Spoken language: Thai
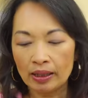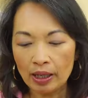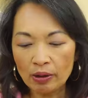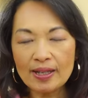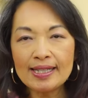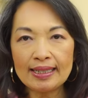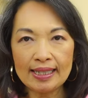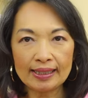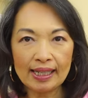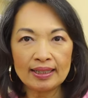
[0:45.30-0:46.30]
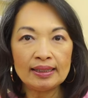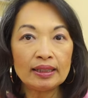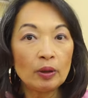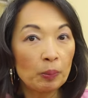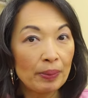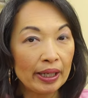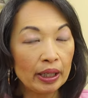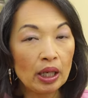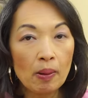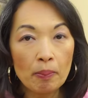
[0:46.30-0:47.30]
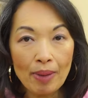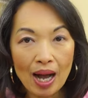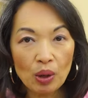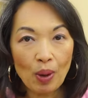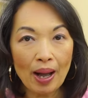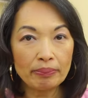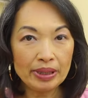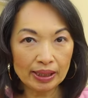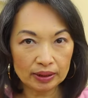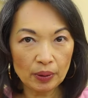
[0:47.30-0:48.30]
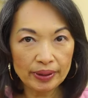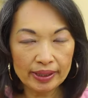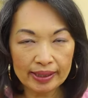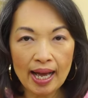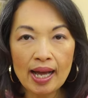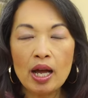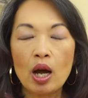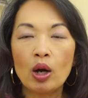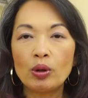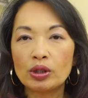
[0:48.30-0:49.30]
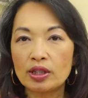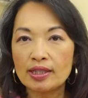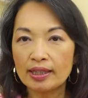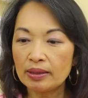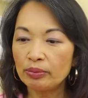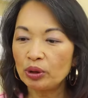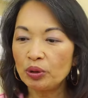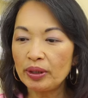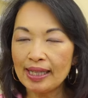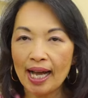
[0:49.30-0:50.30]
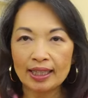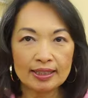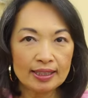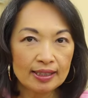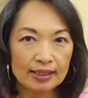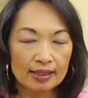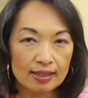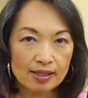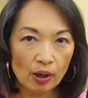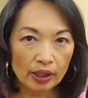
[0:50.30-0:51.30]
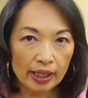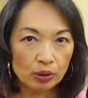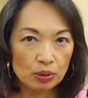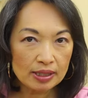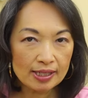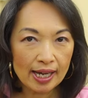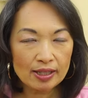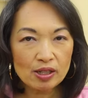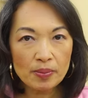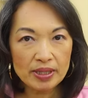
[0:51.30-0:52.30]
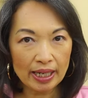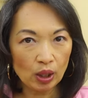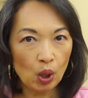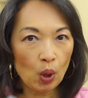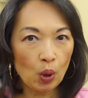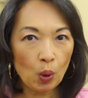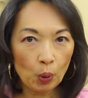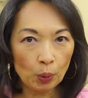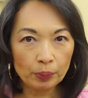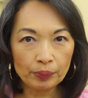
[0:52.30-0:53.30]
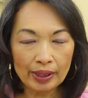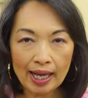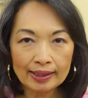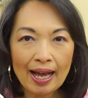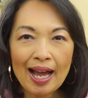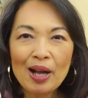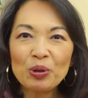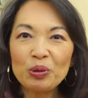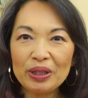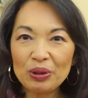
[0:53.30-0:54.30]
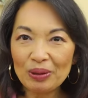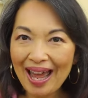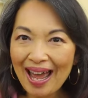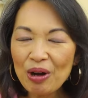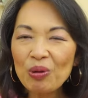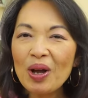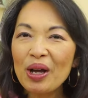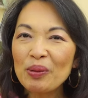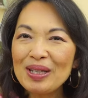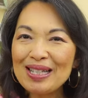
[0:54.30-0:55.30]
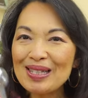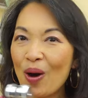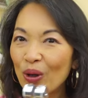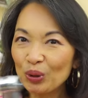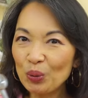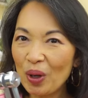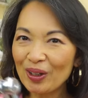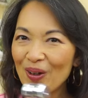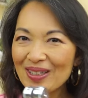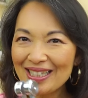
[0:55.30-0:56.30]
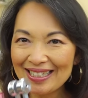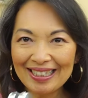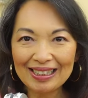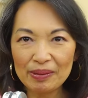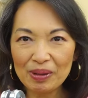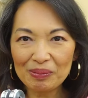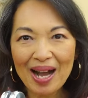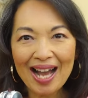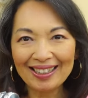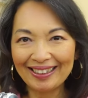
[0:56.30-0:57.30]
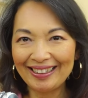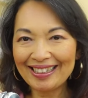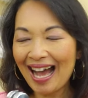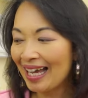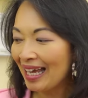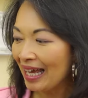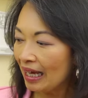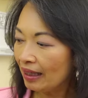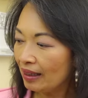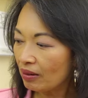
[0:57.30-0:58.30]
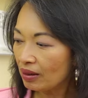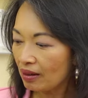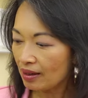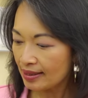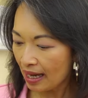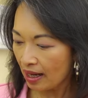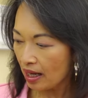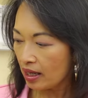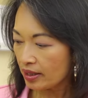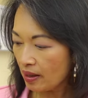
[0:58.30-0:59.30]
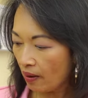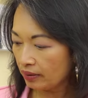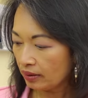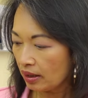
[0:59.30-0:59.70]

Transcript: เราก็จะเรียนกันลึกลงไปมากกว่าเบื้องต้นนะคะ โค้ชก็จะเริ่มต้นด้วยการที่สอนให้คุณใช้ซ่อมเสียงโอมนะคะ ถ้าคุณมีอยู่แล้ว มี 2 ตัวก็จะยิ่งดีมากๆเลยนะคะ แล้วก็จะสอน